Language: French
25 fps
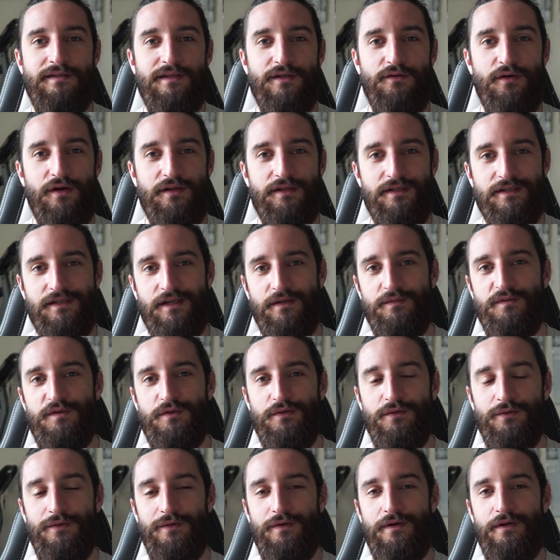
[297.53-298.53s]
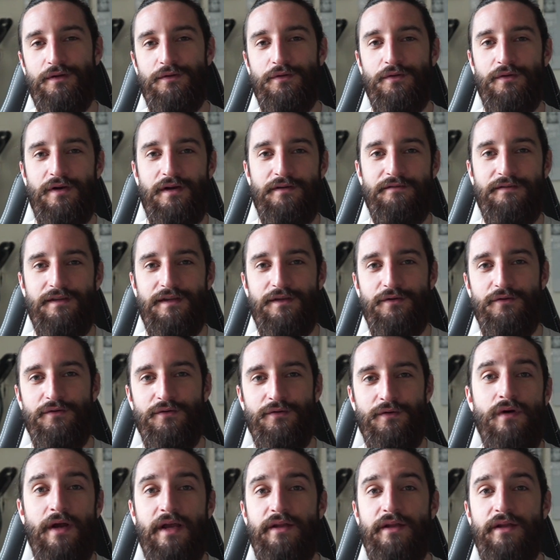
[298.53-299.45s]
c'est dans la description de la vidéo.